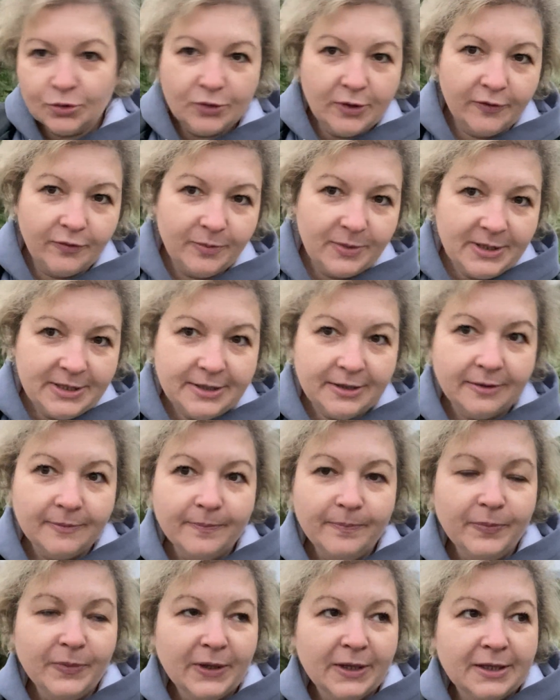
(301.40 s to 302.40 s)
сюда, в Питер,
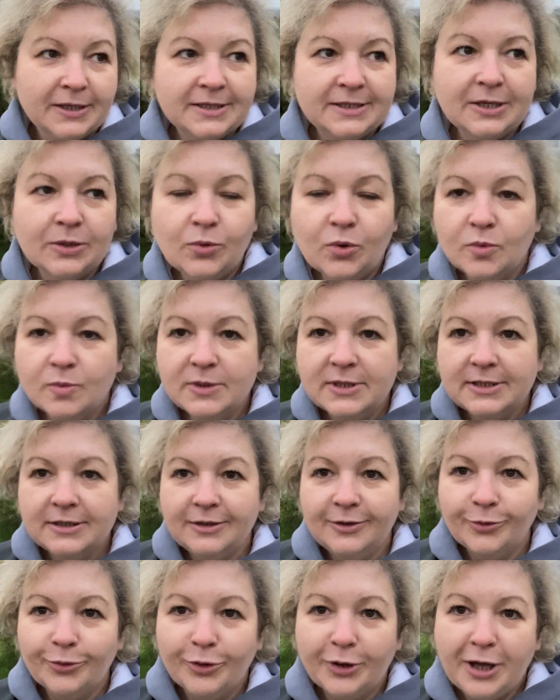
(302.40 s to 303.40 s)
с такой
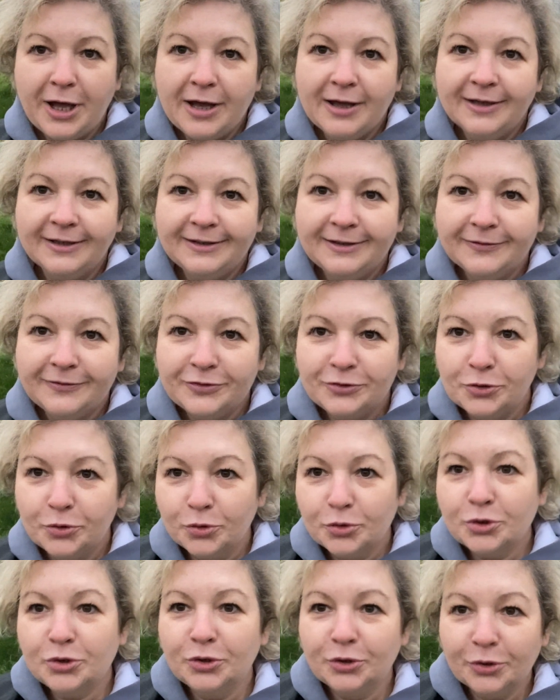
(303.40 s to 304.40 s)
мыслью, как это все
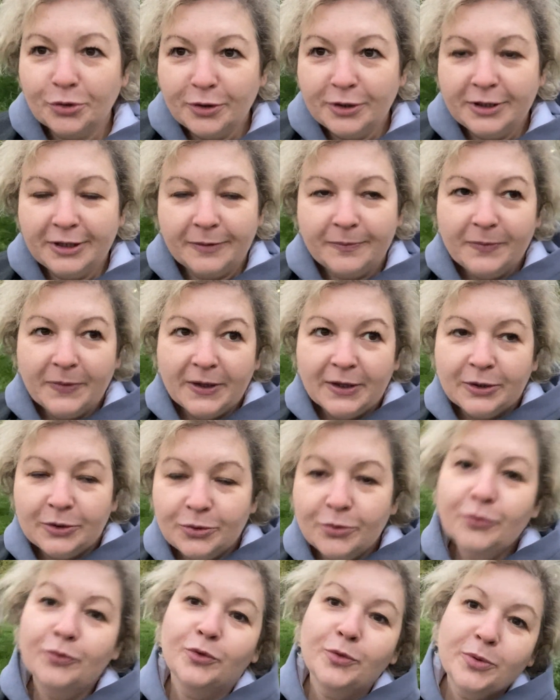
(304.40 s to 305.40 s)
устроено.
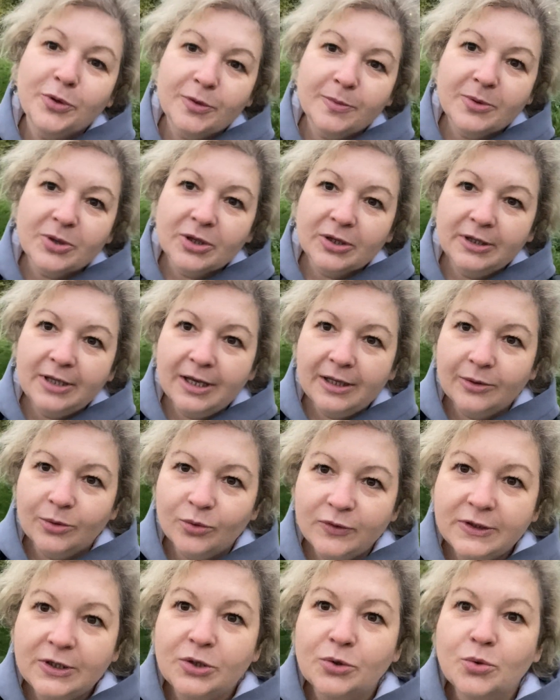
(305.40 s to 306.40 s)
Ну, в общем, ожидала
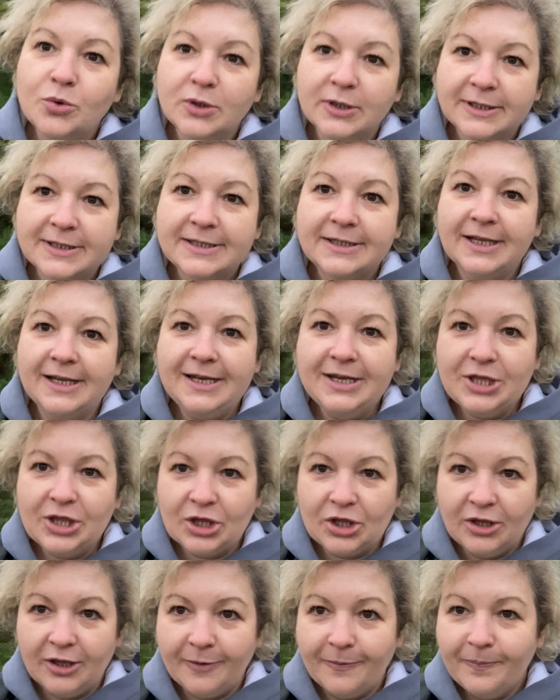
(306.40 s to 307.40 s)
увидеть город
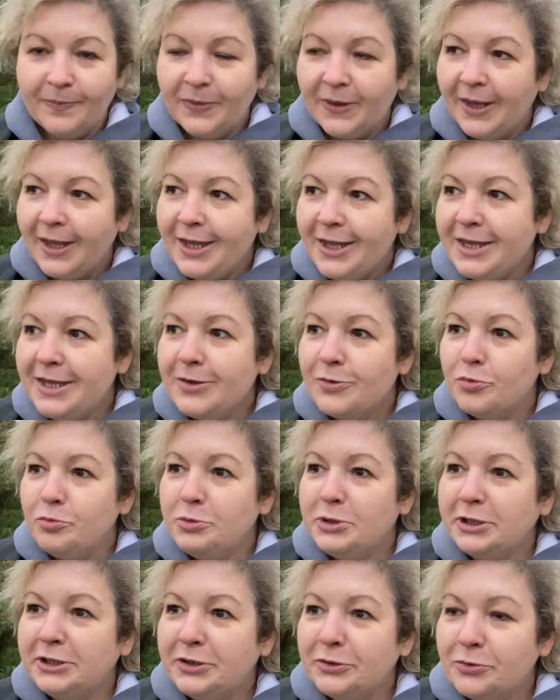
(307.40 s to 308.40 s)
столичный. И у
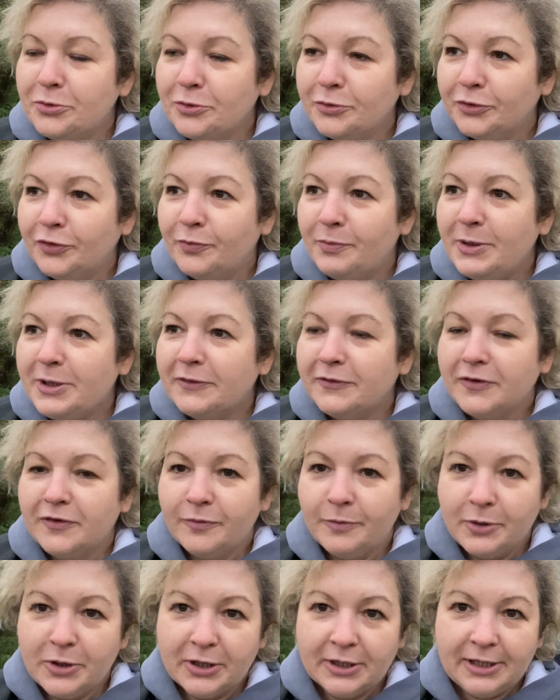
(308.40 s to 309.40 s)
меня такое вот первое
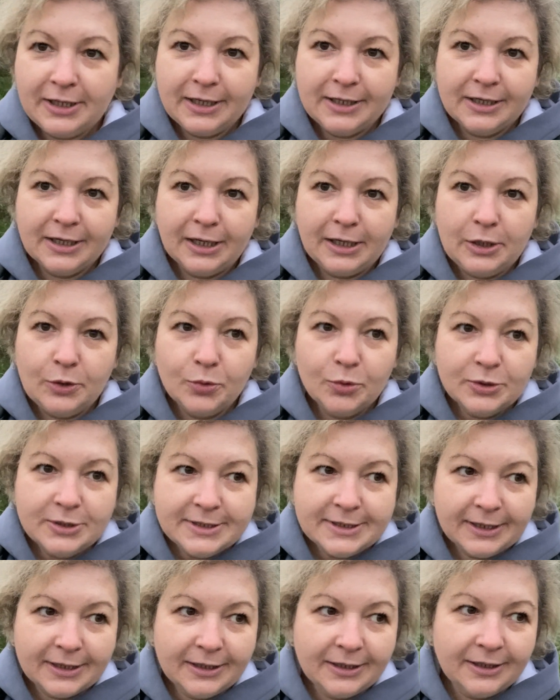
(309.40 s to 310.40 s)
впечатление о
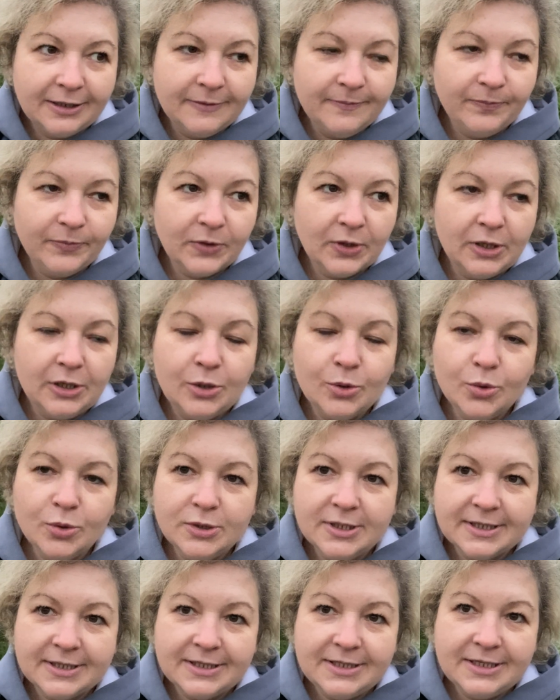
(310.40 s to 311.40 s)
людях.
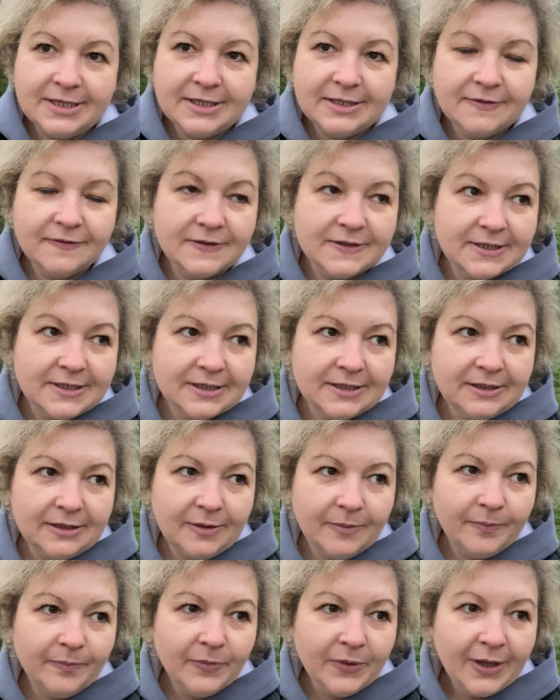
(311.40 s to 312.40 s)
Люди здесь в
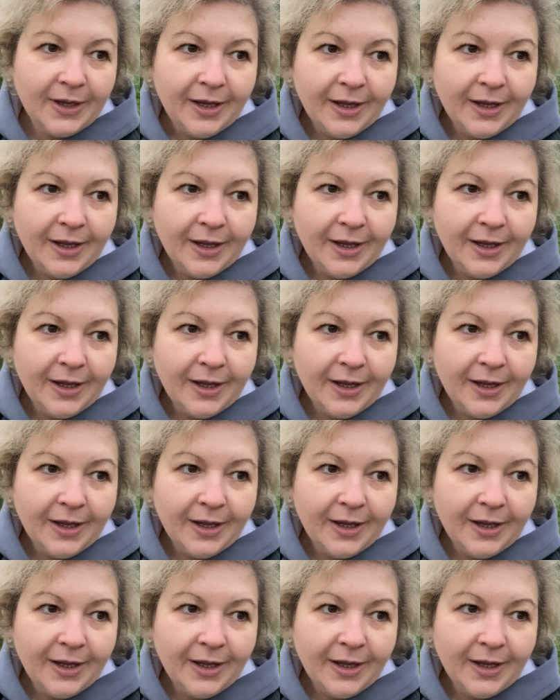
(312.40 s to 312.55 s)
целом,